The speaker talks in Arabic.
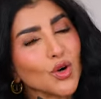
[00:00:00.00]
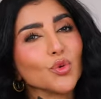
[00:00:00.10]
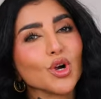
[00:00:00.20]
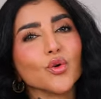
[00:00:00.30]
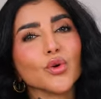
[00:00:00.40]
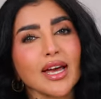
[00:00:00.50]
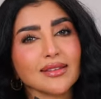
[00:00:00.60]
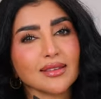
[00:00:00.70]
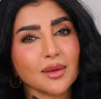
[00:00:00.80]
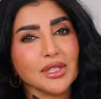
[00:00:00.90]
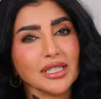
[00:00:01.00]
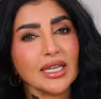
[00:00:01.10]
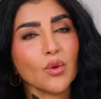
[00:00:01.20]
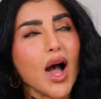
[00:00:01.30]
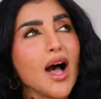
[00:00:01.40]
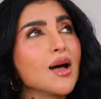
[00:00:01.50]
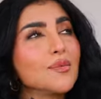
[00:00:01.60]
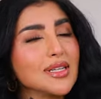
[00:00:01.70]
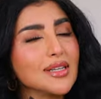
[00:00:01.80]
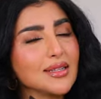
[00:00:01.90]
ومكوناته طبيعية
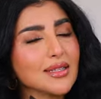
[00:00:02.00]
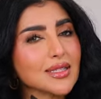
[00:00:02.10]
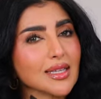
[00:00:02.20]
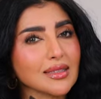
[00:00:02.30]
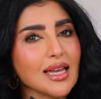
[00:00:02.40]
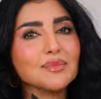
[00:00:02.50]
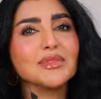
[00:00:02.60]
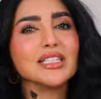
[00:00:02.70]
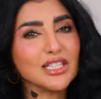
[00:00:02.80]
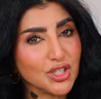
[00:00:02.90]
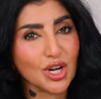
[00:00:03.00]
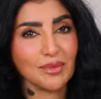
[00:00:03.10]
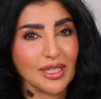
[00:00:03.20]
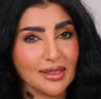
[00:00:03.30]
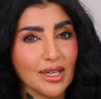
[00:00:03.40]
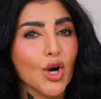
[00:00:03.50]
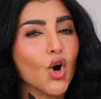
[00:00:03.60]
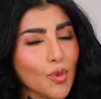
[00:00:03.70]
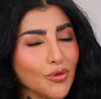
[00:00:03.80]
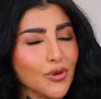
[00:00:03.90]
وآمن للاستخدام للجميع
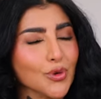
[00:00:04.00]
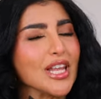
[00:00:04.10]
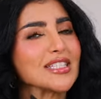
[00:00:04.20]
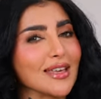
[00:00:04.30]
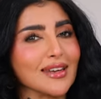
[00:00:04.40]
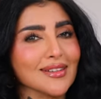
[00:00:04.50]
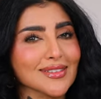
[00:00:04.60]
ومفعوله سريع